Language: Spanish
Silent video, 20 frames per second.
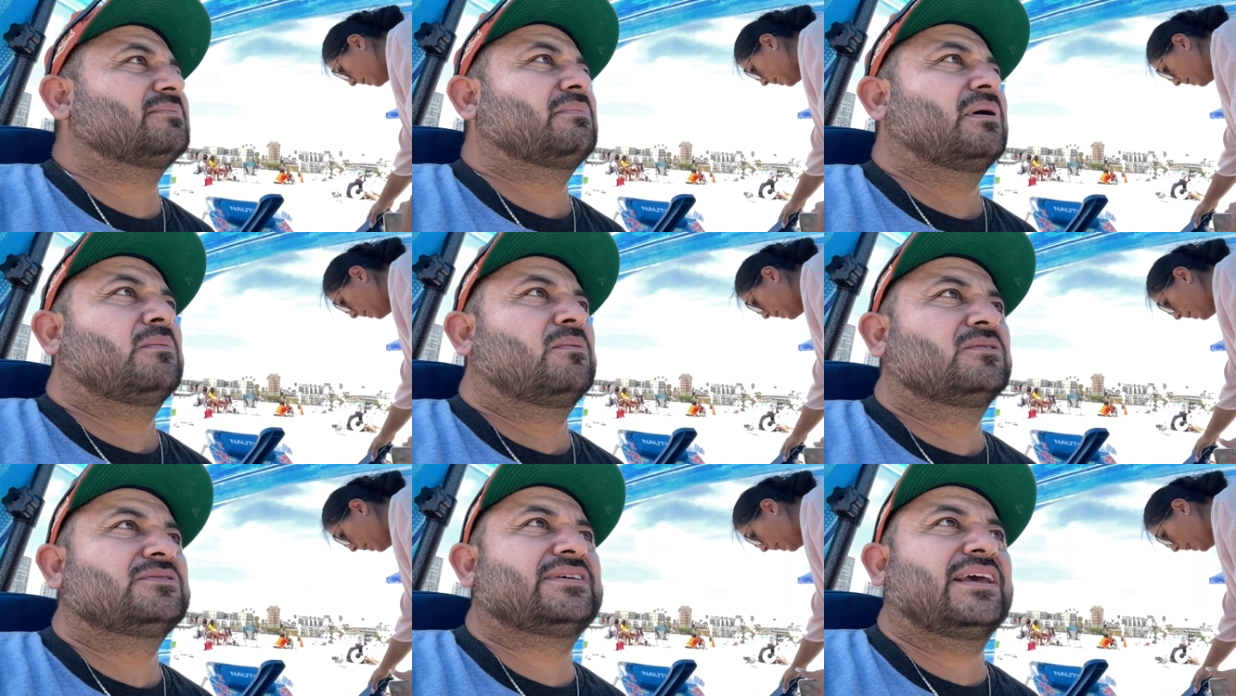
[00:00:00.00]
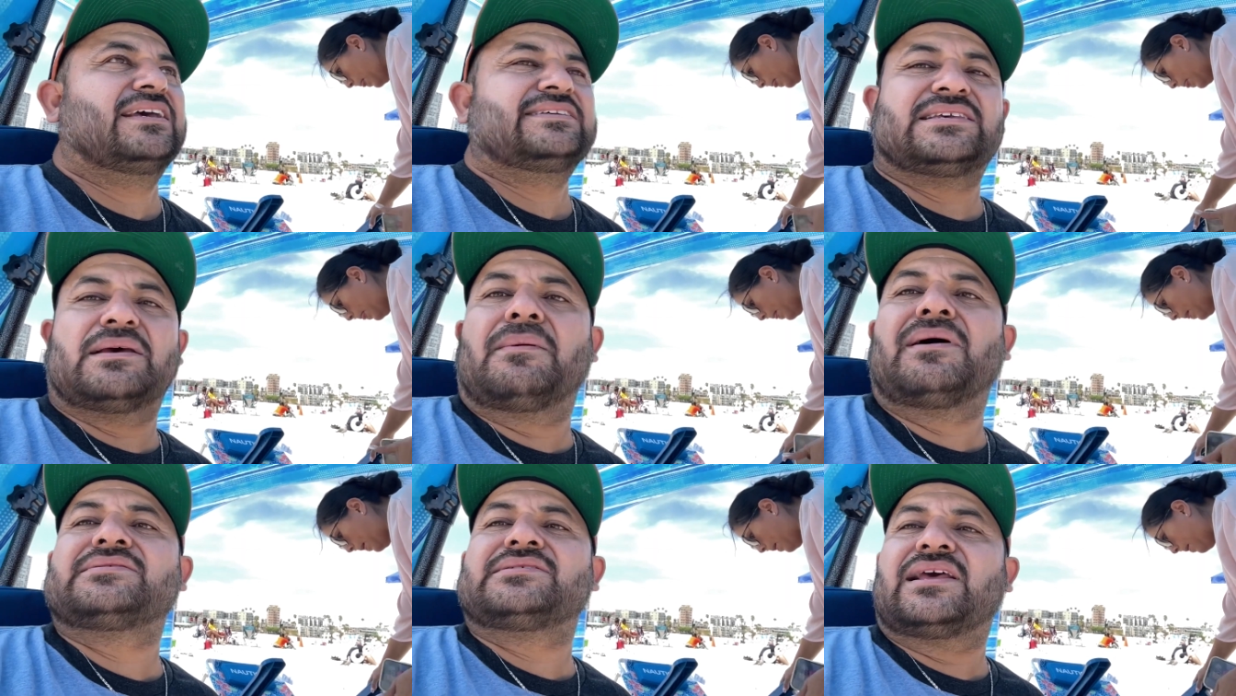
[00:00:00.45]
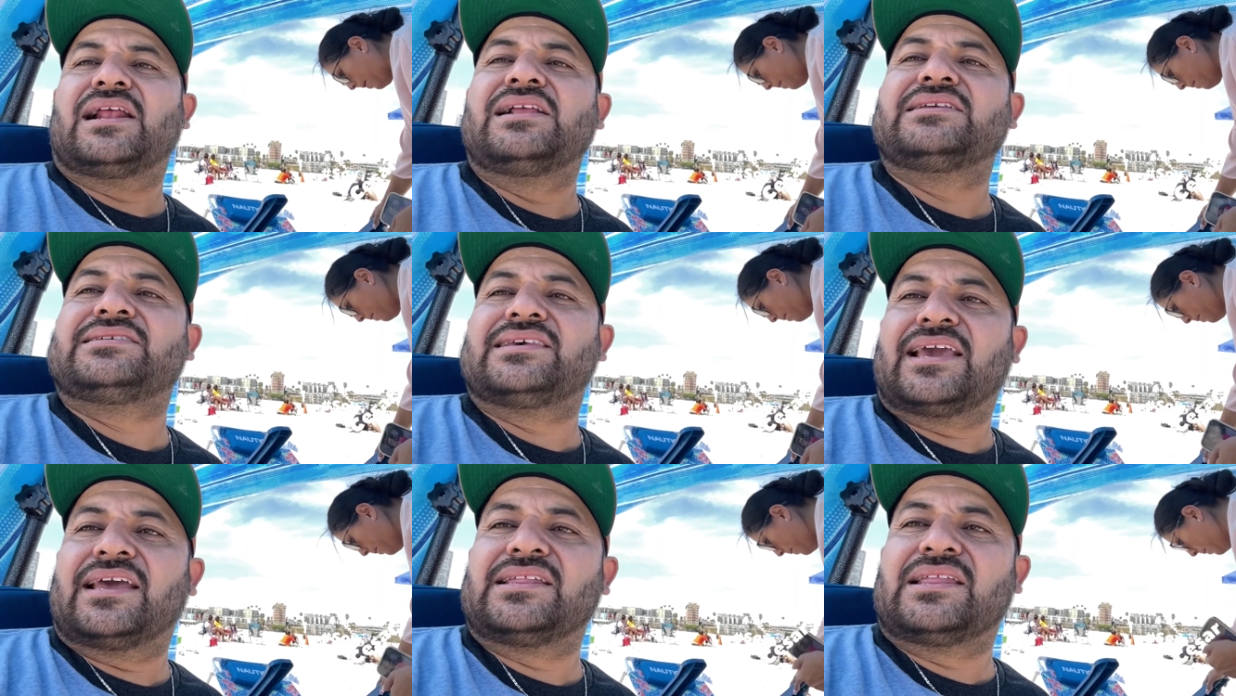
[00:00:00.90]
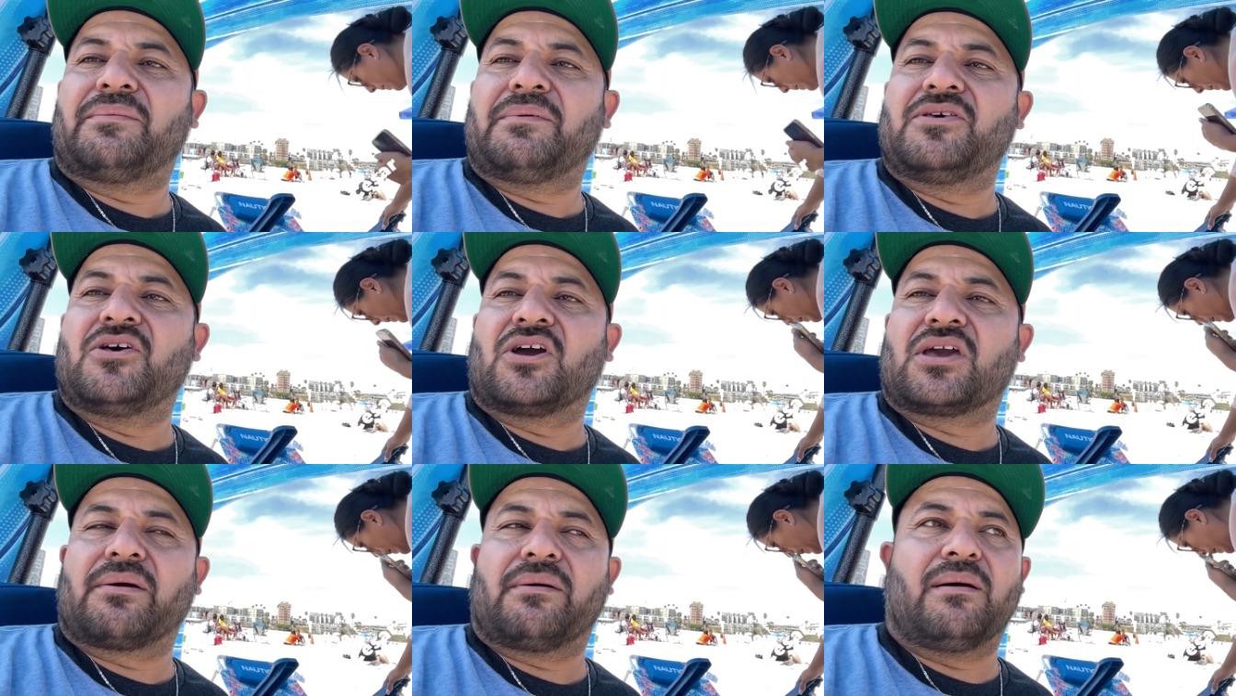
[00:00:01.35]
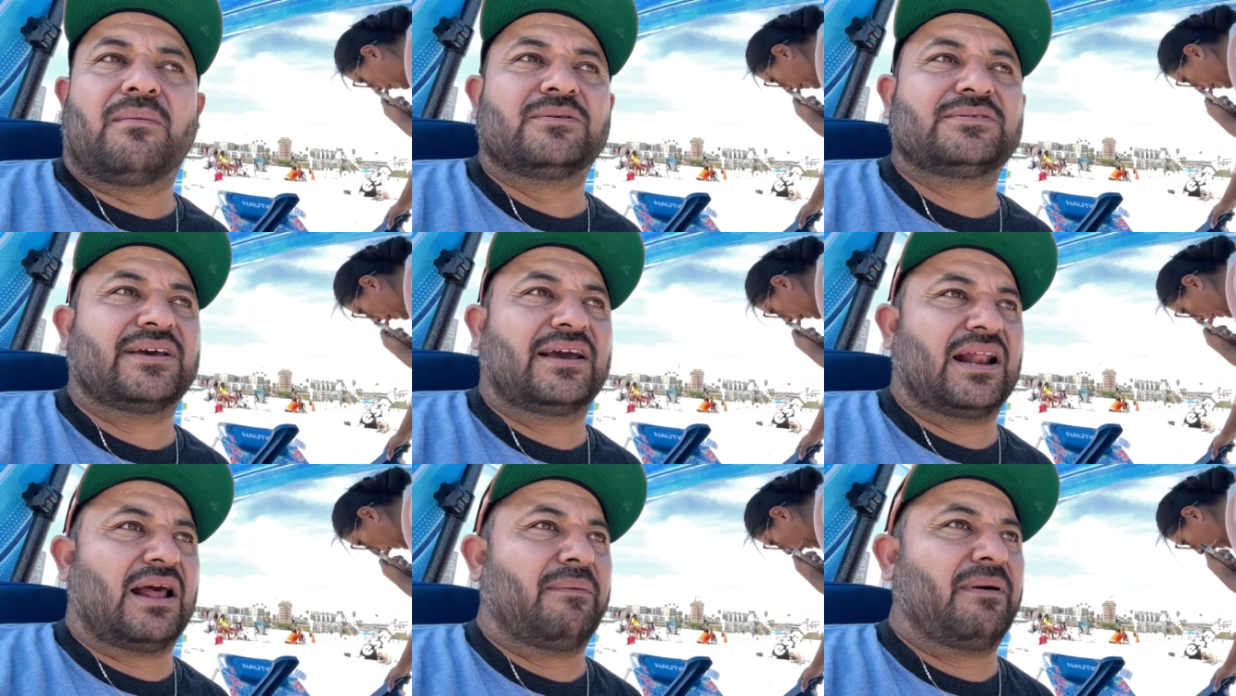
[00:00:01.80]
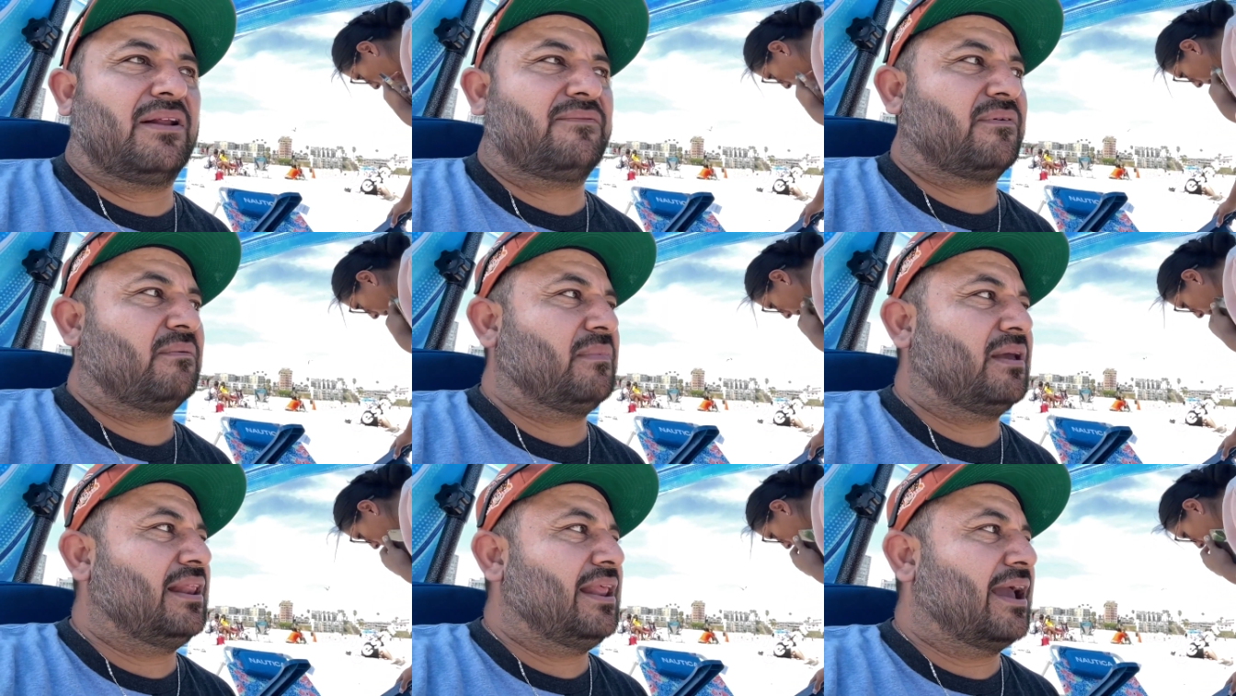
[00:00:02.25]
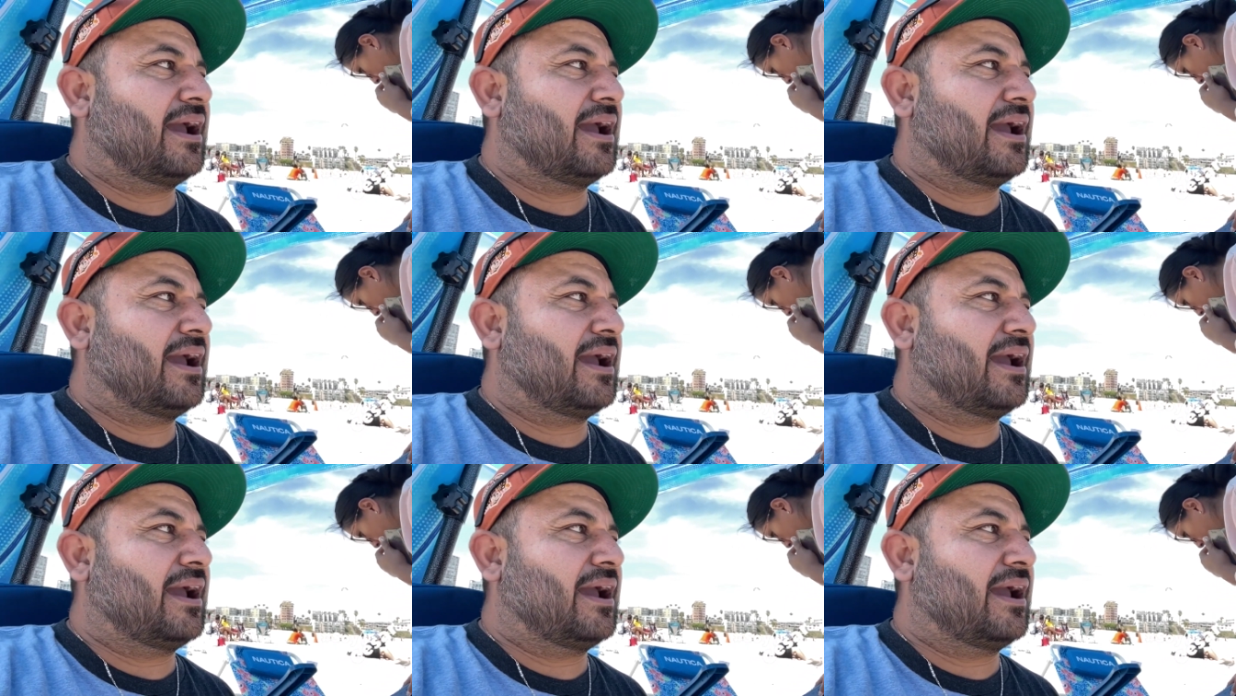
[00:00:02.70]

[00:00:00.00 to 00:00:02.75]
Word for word: vamos, ese va a ser el siguiente video que vamos a grabar, familia.